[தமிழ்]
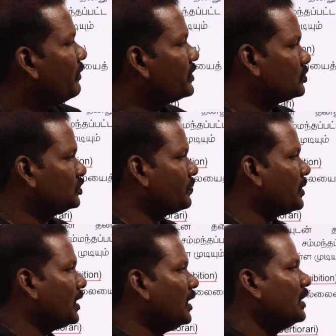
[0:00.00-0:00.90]
வந்து விவரிச்சு
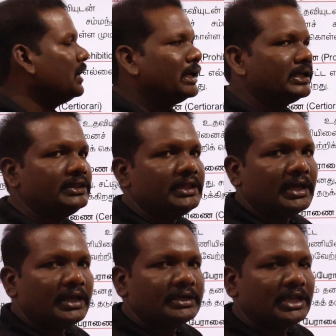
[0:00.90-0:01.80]
கொடுத்துருப்பாங்க இந்த
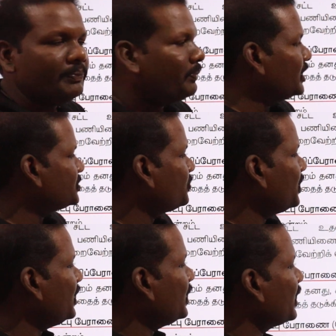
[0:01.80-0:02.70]
டிபிஎஸ்பி